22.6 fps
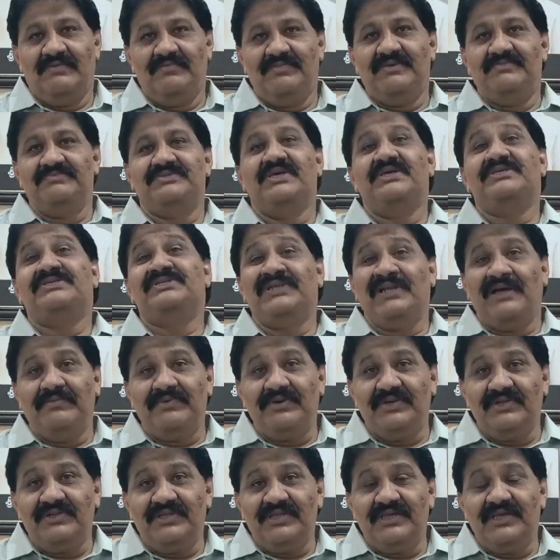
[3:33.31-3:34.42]
మేము చేసిన
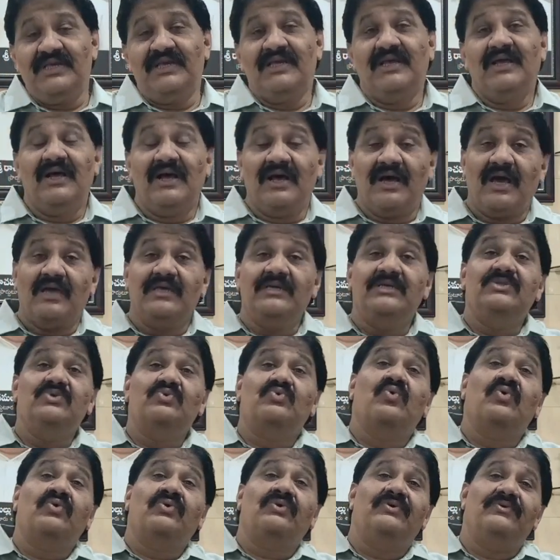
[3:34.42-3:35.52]
అభివృద్ధి ఐదు
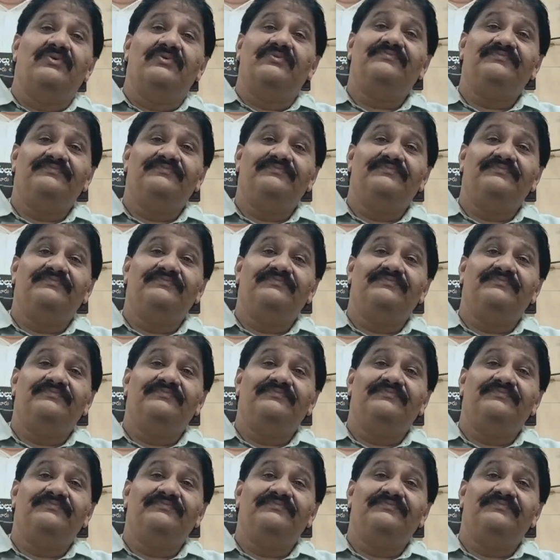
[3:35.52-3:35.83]
కోట్లు